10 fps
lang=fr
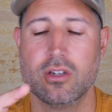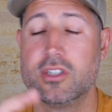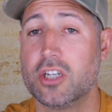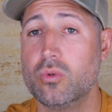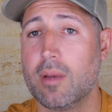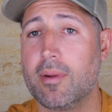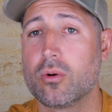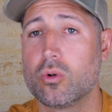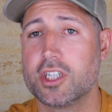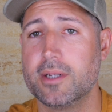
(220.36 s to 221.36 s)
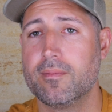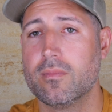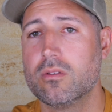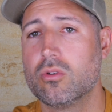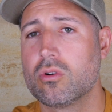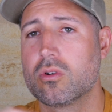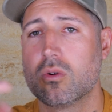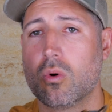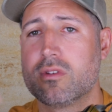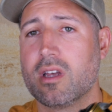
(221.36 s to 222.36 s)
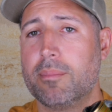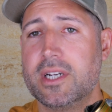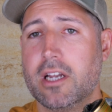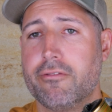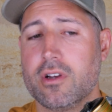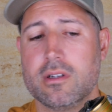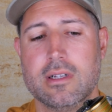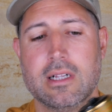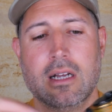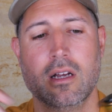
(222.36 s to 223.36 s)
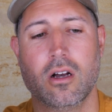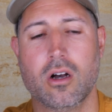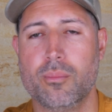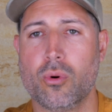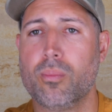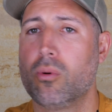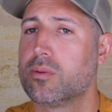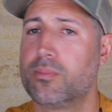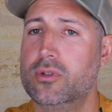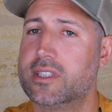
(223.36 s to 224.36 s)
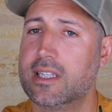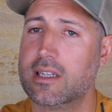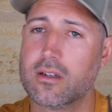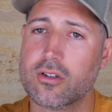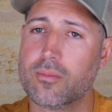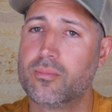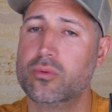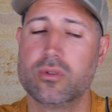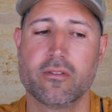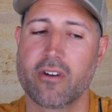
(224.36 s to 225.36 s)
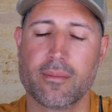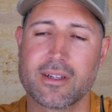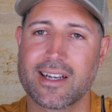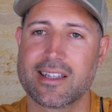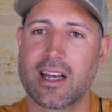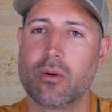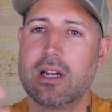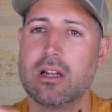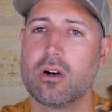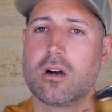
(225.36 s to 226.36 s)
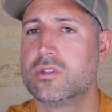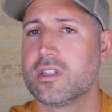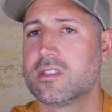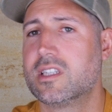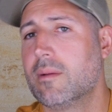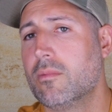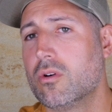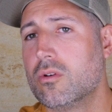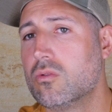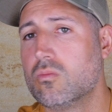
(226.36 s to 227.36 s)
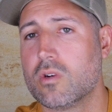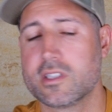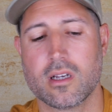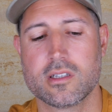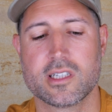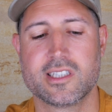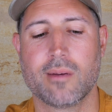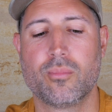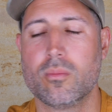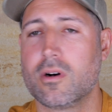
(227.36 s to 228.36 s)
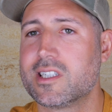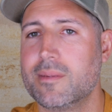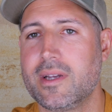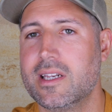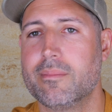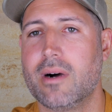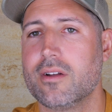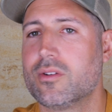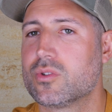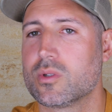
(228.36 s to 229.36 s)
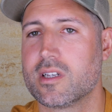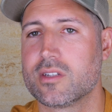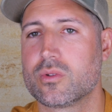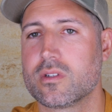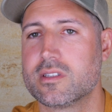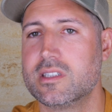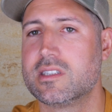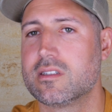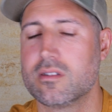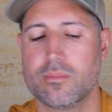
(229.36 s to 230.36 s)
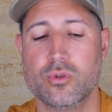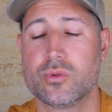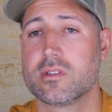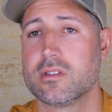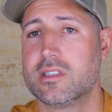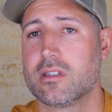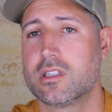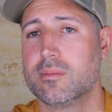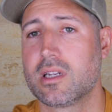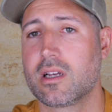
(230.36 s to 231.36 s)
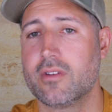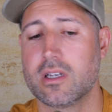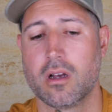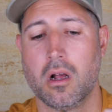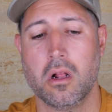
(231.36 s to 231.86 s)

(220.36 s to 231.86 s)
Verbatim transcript: Chez nous, il n'y a pas de rocher, donc autant pêcher fin. Euh, pour propulser euh, de plus, euh, vraiment très très loin les leurs. 12 centièmes, moi ça, tient amplement. J'ai pris des barres de 60, 70, plus de 70 cm avec